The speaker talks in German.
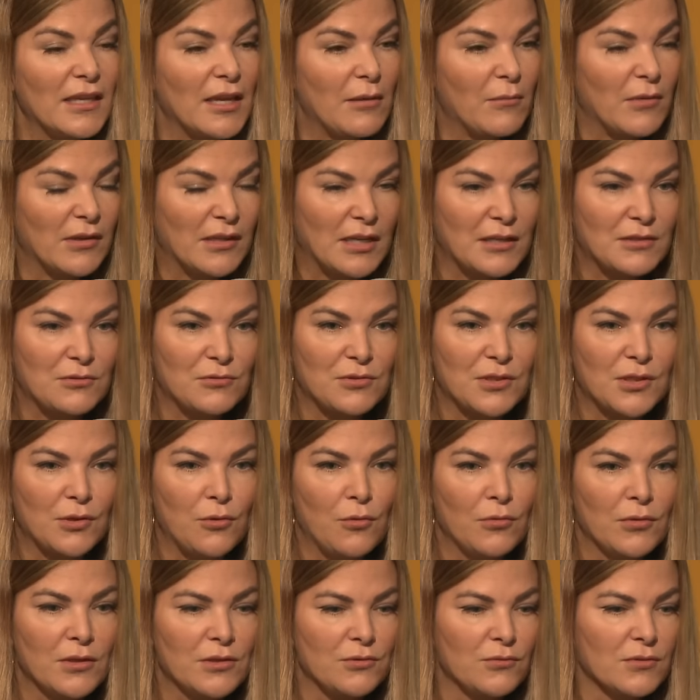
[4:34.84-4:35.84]
denkt ja immer,
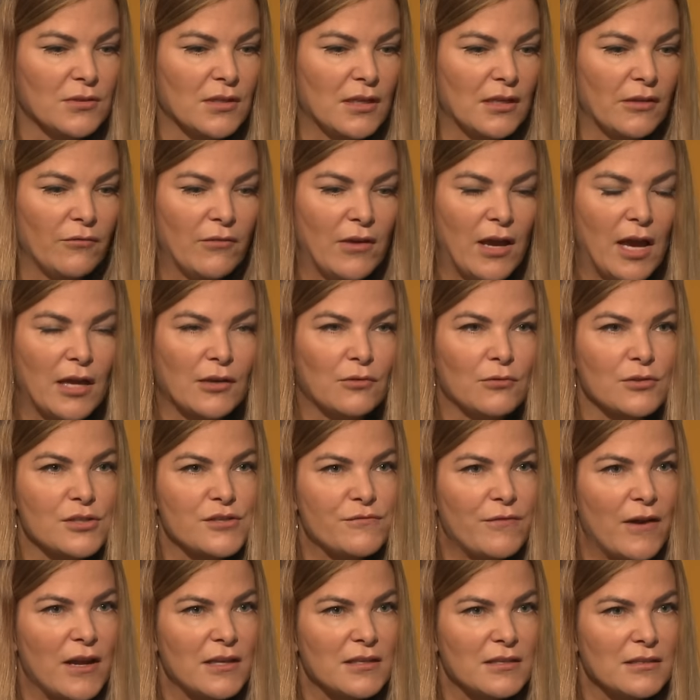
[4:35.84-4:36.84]
Testosteron ist unser irgendwie
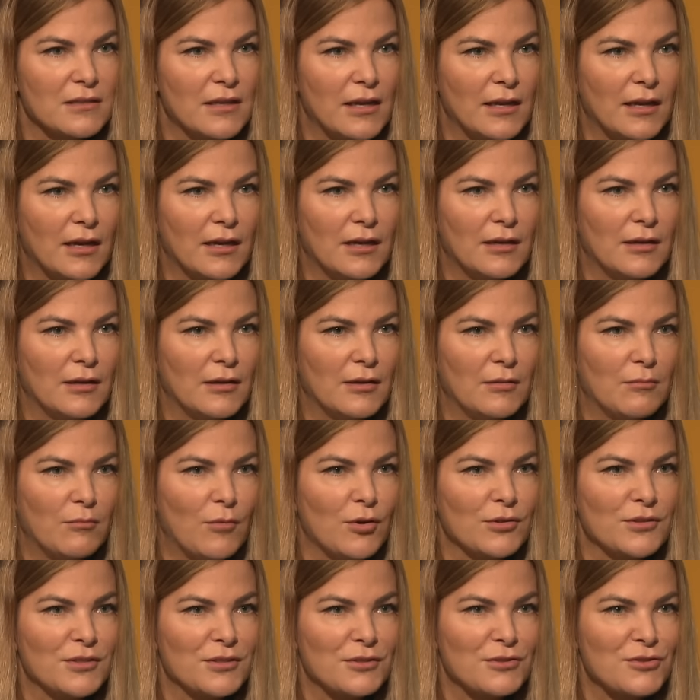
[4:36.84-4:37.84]
Arnold Schwarzenegger äh,
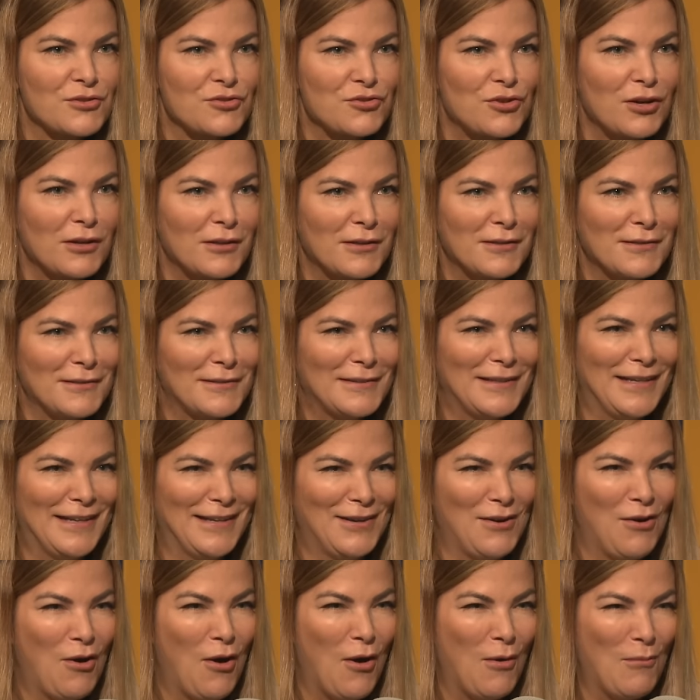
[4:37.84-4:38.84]
Monster Truck
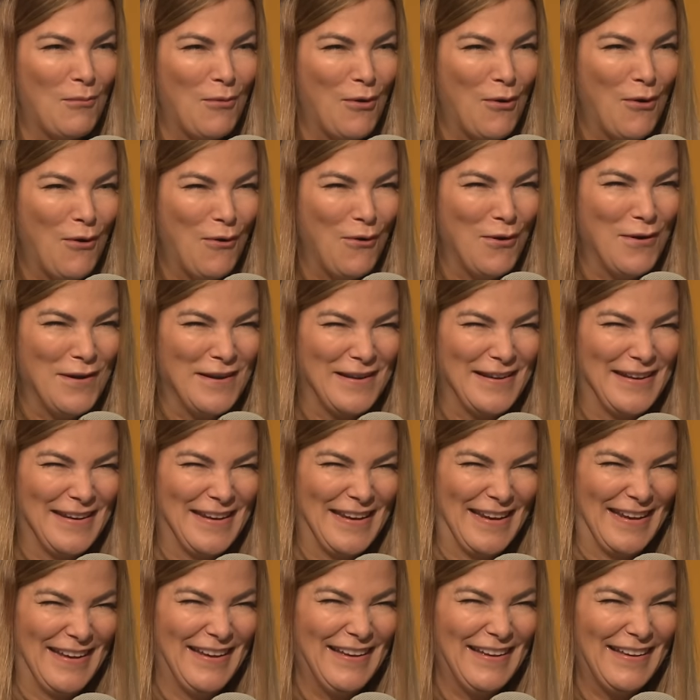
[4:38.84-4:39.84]
Hormon.
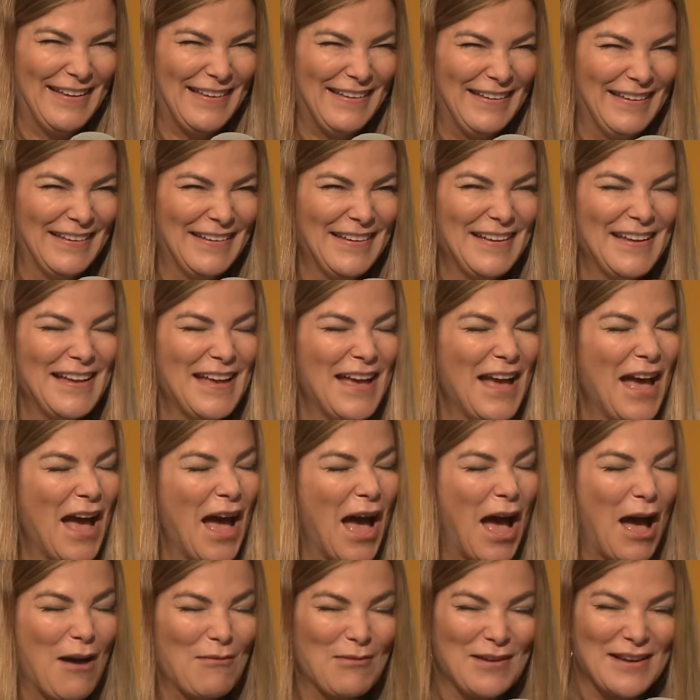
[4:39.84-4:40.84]
Ja. ja.
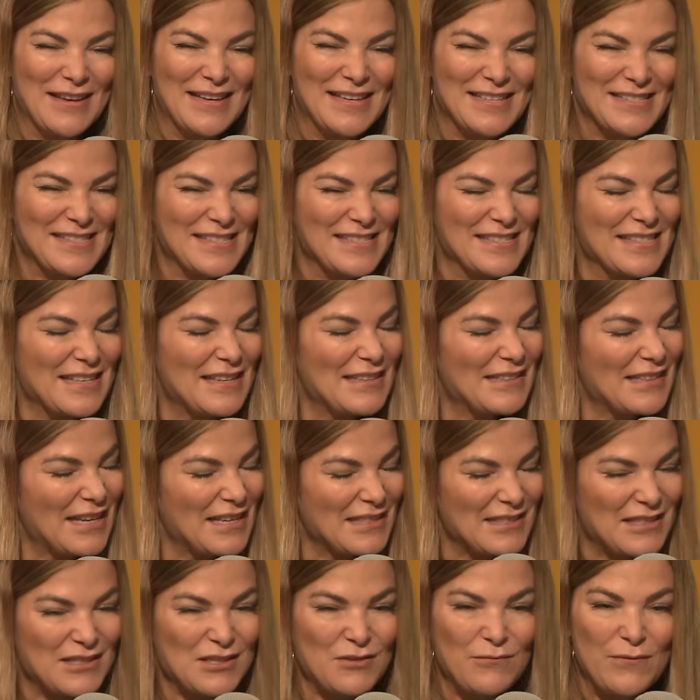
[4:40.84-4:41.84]
Aber es ist
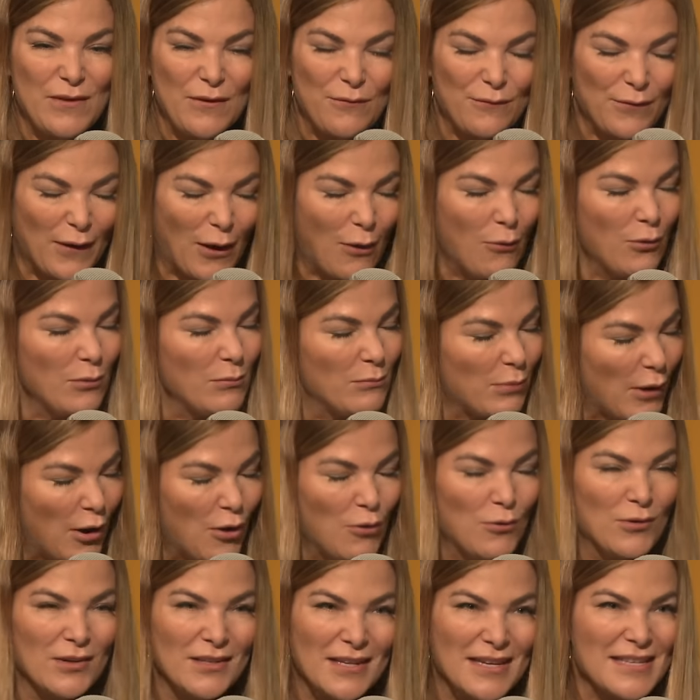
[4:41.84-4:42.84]
tatsächlich, wir Frauen
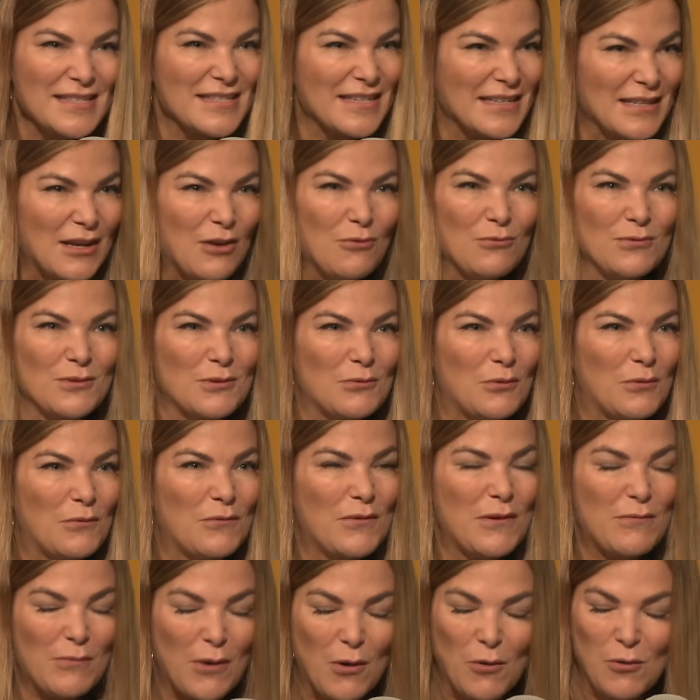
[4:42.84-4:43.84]
brauchen das genauso.
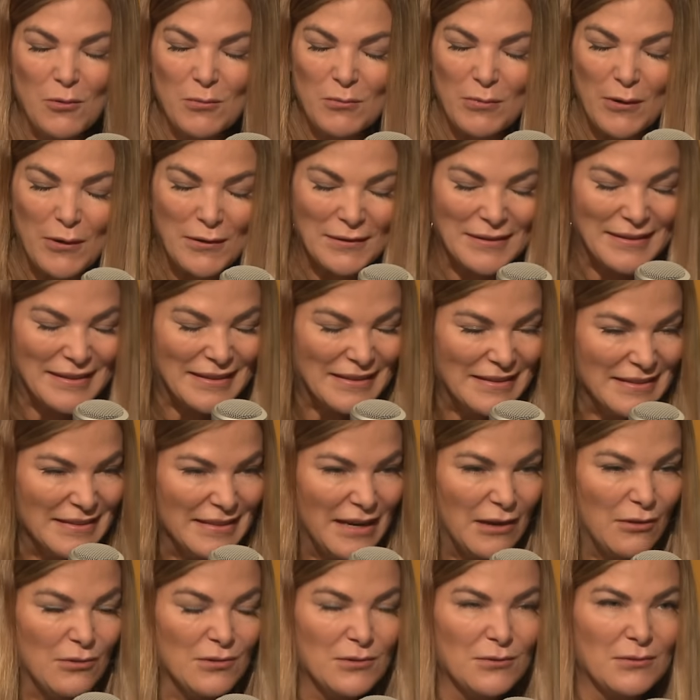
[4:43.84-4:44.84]
Wir Frauen brauchen
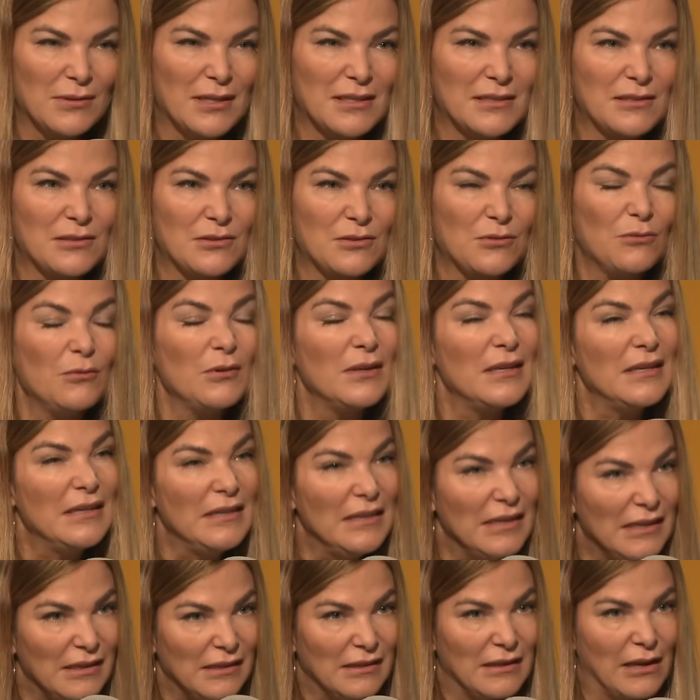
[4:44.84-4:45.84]
genauso
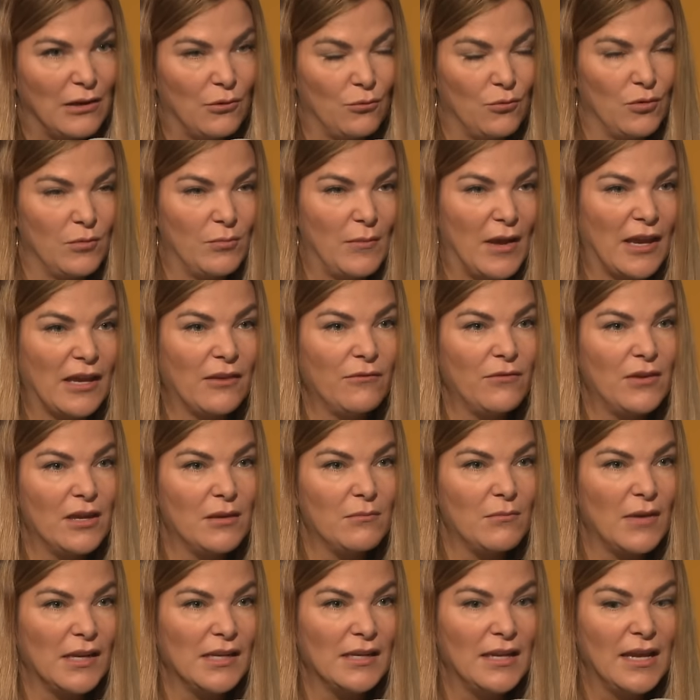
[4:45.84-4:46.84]
Testosteron, nicht in den hohen Mengen wie
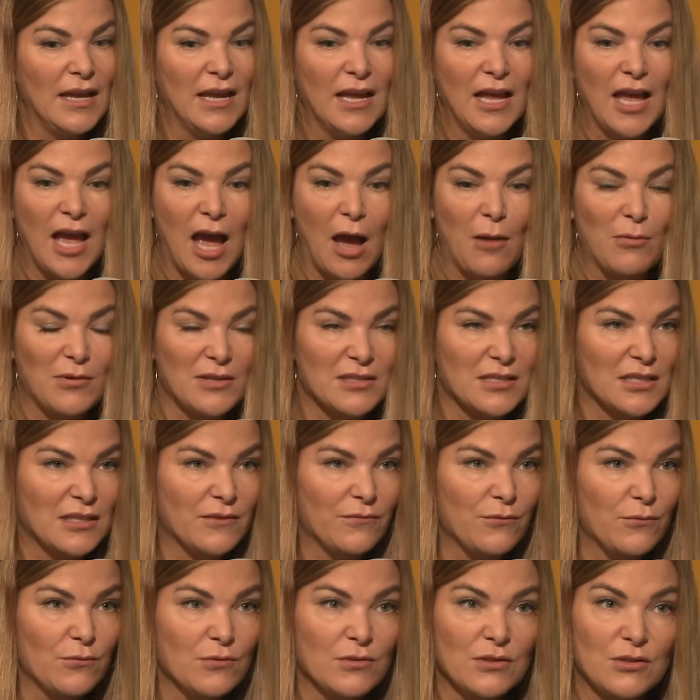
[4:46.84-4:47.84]
ein Mann, aber das
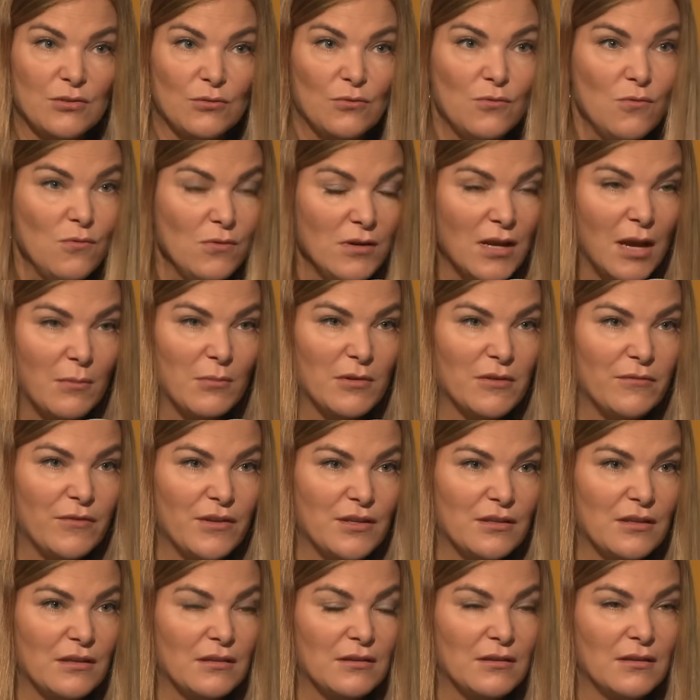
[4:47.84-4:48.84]
ist für uns unheimlich
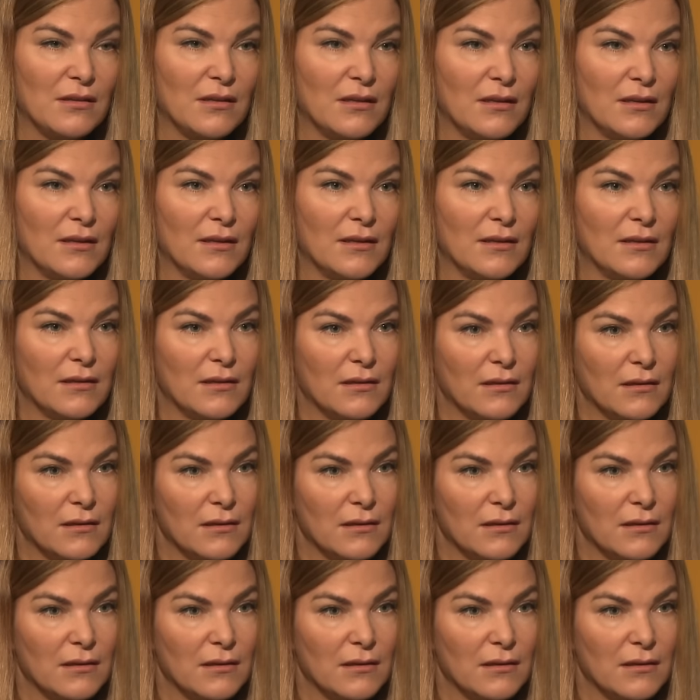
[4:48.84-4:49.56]
wichtig. Stimmt